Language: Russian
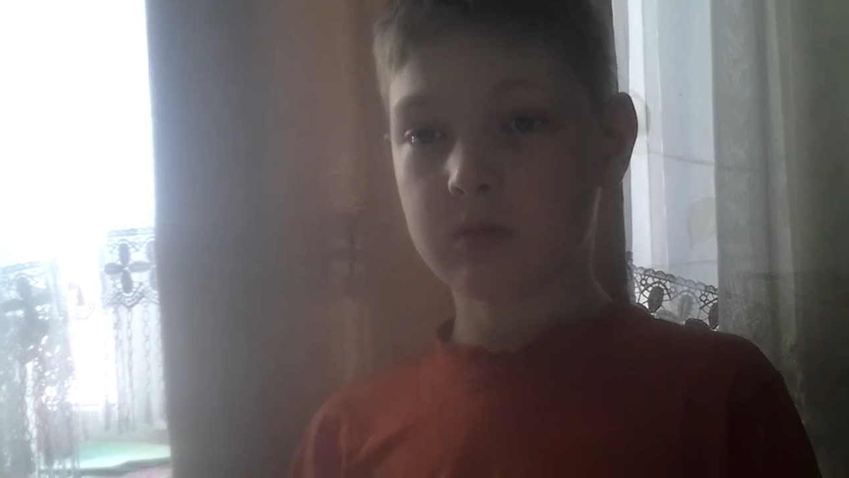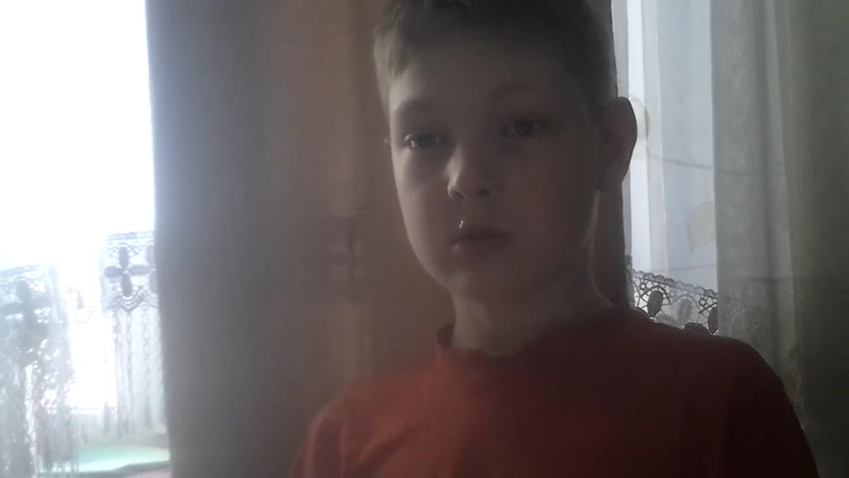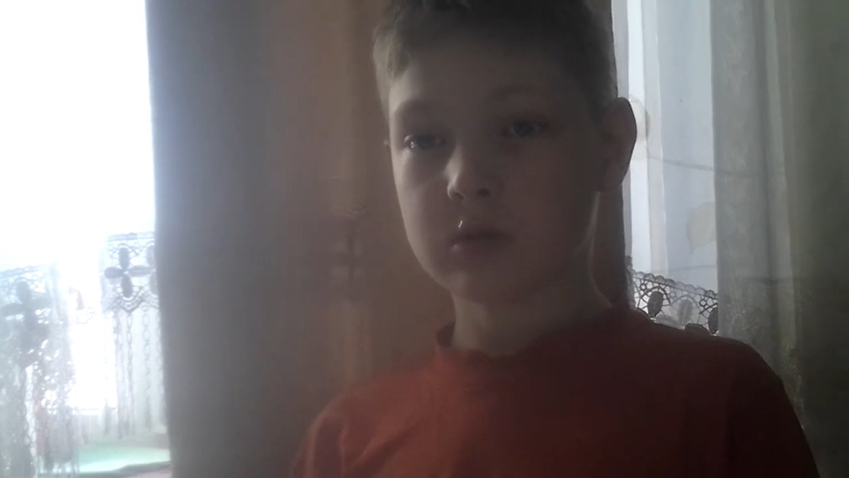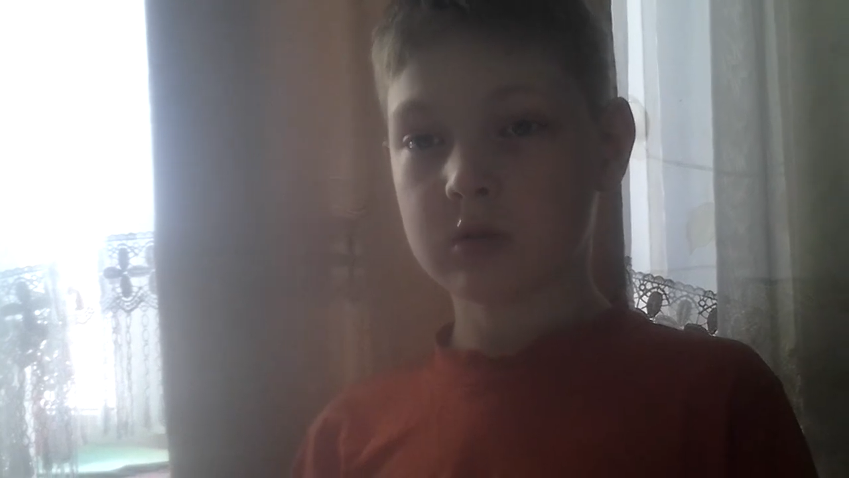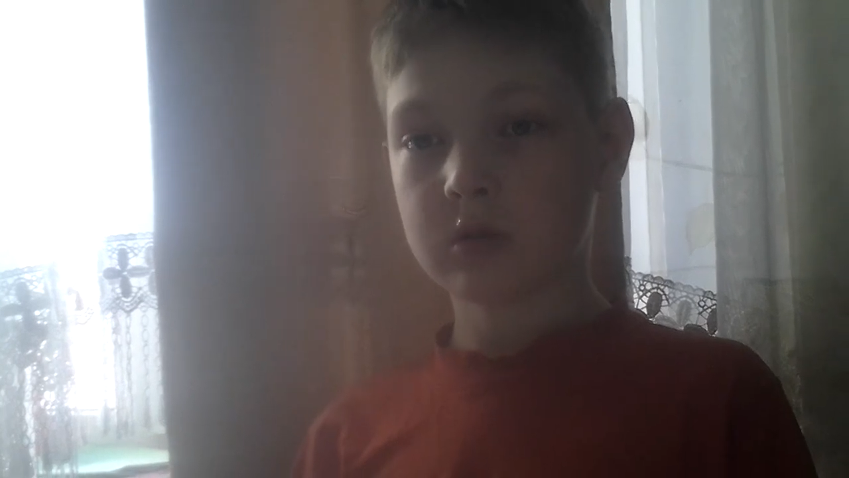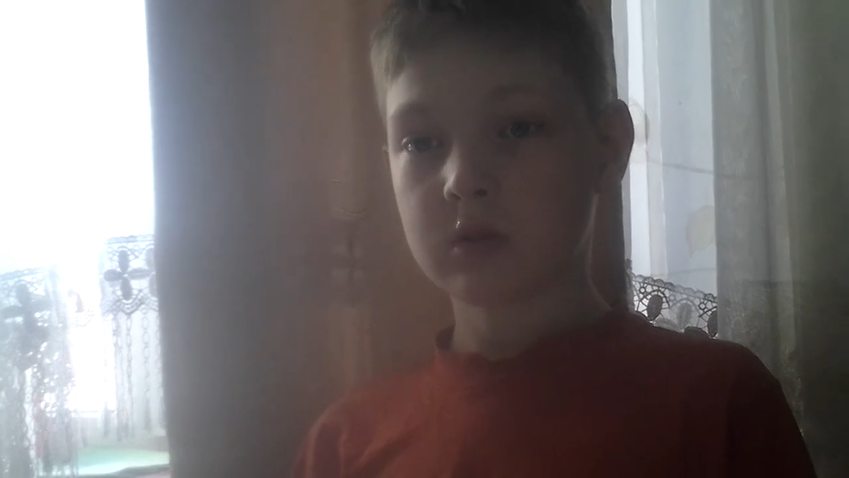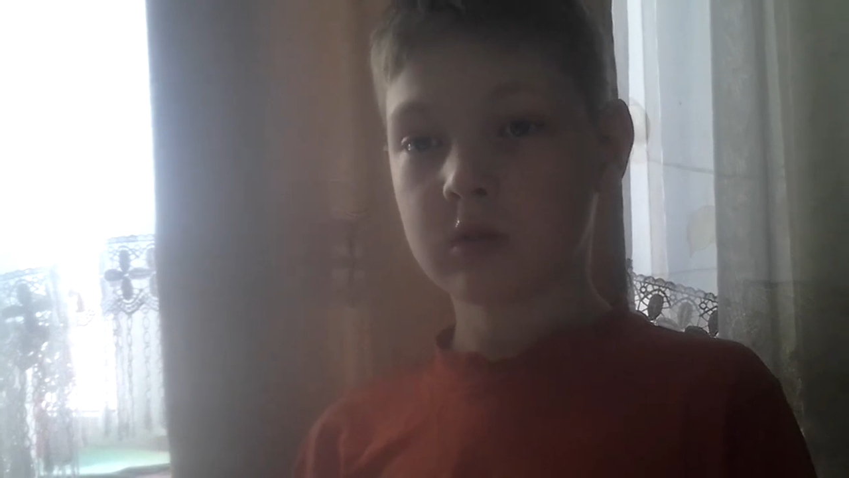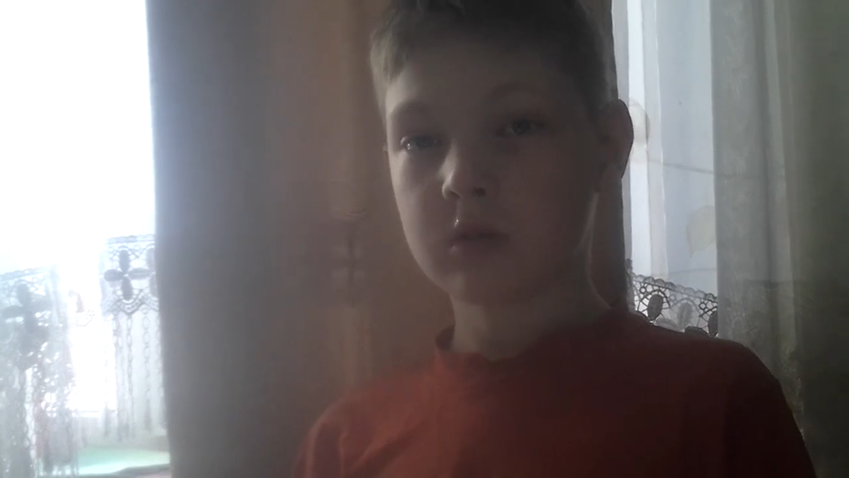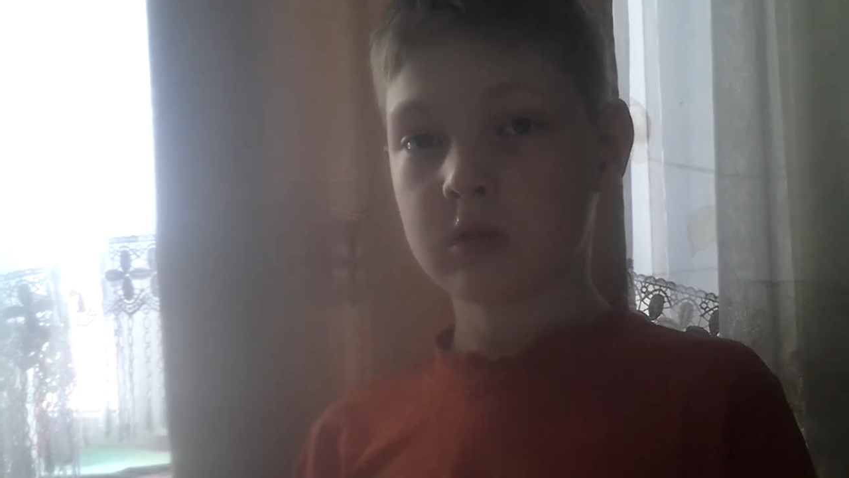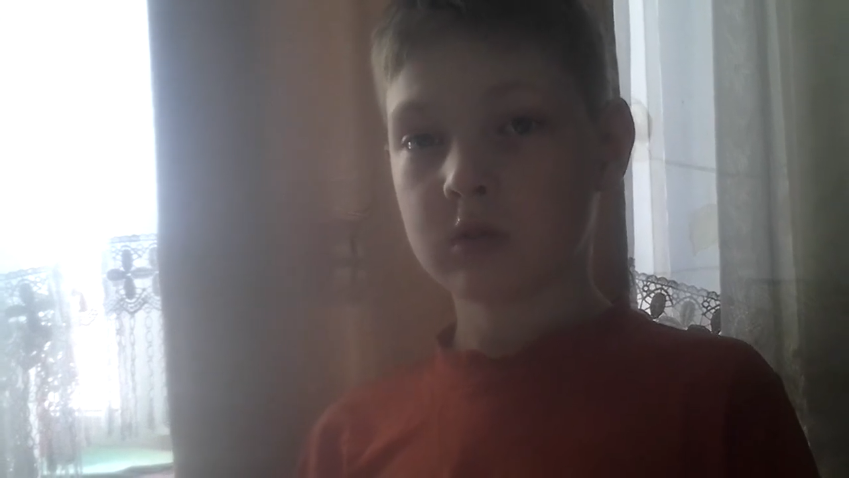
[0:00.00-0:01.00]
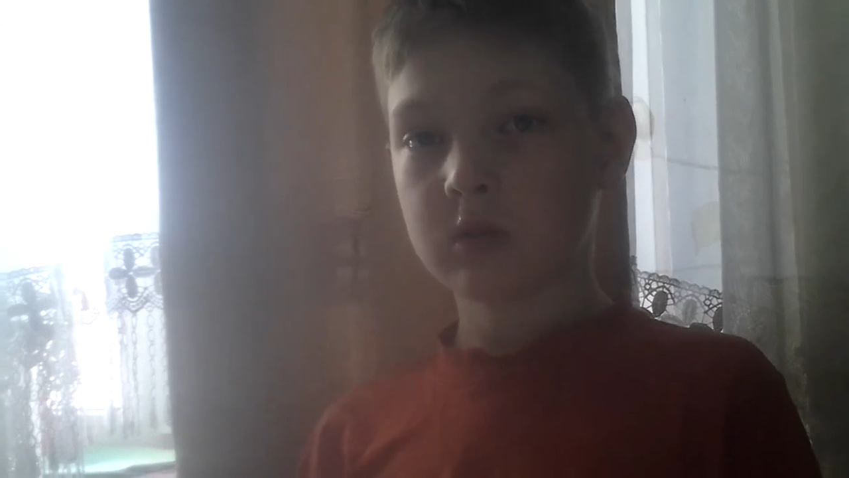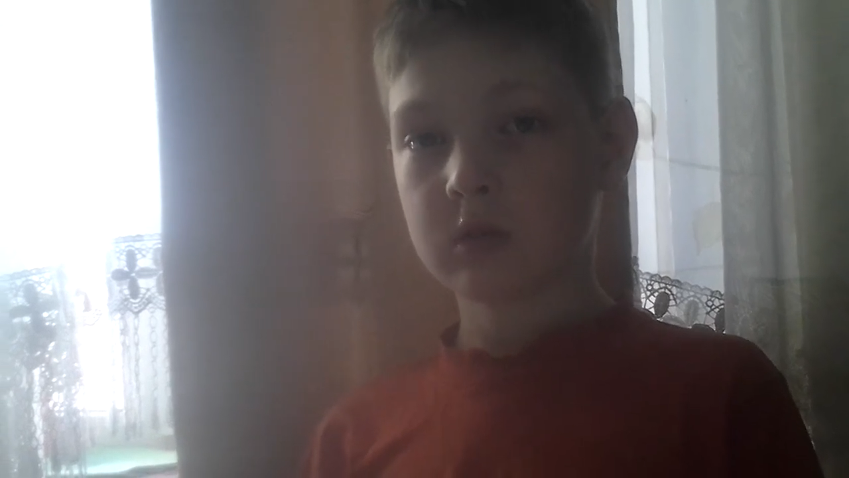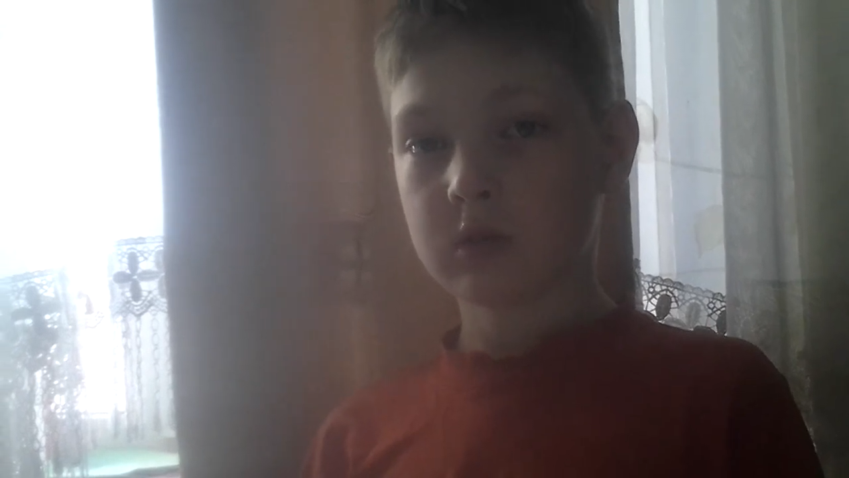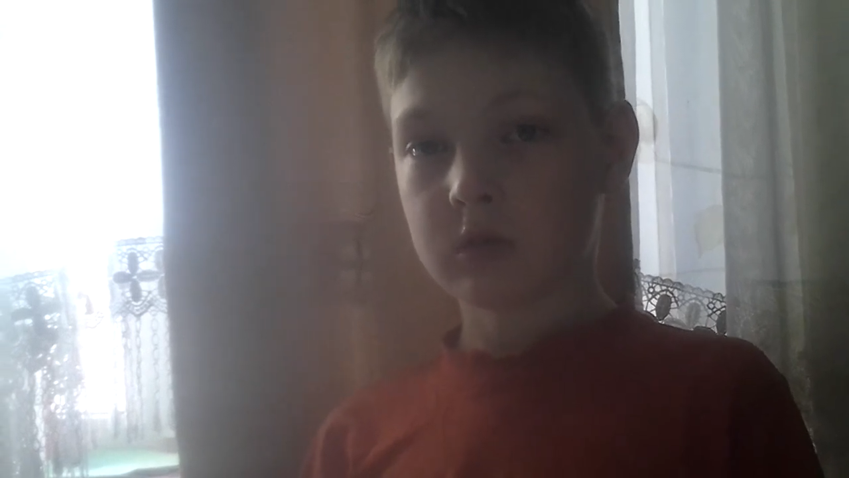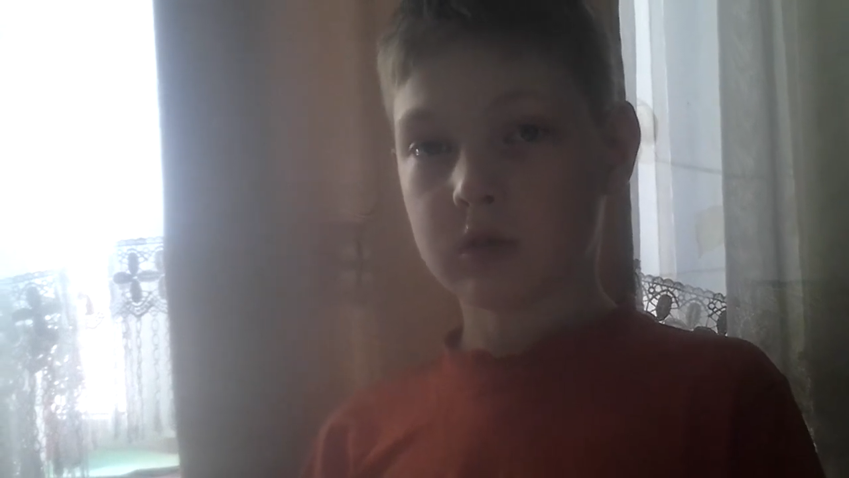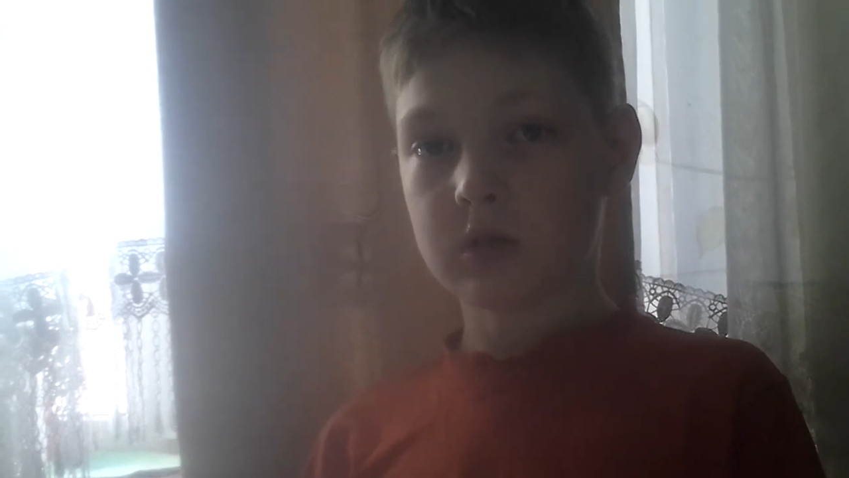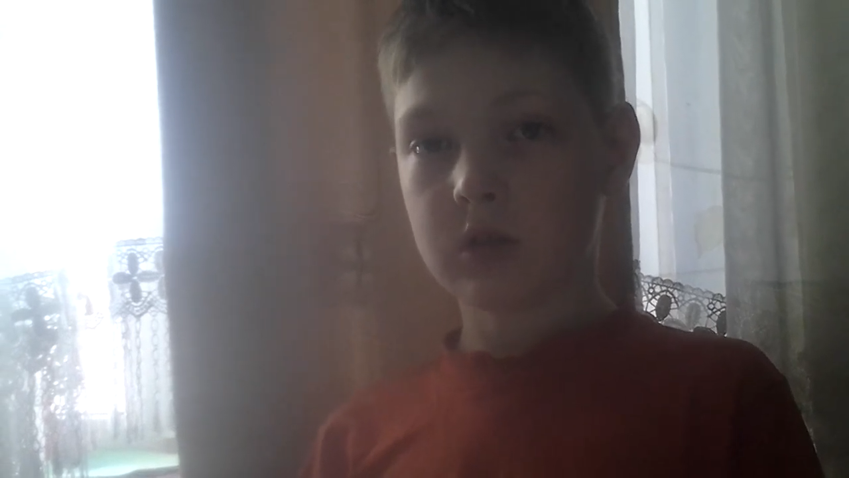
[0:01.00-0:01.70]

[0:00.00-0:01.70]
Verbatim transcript: Дальше было все нормально.